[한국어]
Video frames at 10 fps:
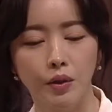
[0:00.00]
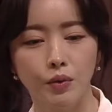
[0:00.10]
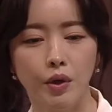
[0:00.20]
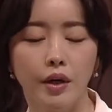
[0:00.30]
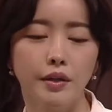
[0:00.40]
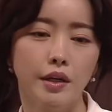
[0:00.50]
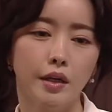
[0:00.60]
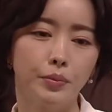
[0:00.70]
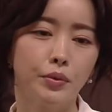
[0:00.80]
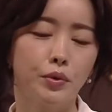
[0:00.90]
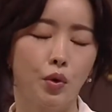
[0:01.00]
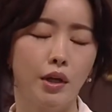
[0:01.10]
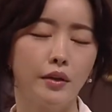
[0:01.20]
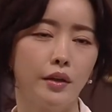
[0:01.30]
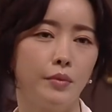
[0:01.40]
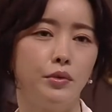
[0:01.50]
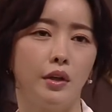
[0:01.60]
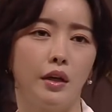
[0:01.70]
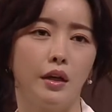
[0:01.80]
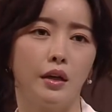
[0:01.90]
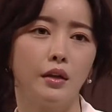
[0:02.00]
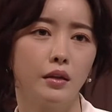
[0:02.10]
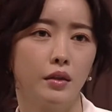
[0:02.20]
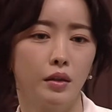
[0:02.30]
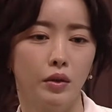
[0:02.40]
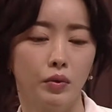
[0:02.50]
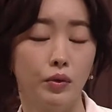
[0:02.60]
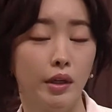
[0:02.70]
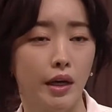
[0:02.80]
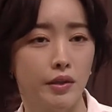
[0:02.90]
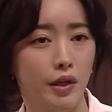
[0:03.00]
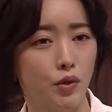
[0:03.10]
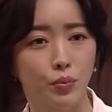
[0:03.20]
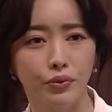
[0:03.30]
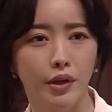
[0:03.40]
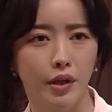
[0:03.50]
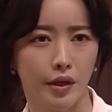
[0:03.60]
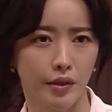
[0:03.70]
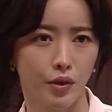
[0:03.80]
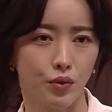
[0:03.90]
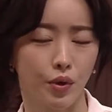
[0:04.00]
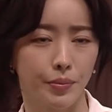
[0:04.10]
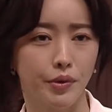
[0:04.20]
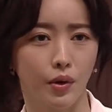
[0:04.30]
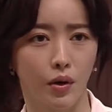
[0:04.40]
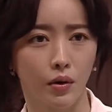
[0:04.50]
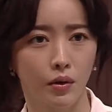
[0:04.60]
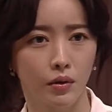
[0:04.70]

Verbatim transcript: 최관장이 품은 원한 때문에 우리까지 계속 불안하게 살순 없어.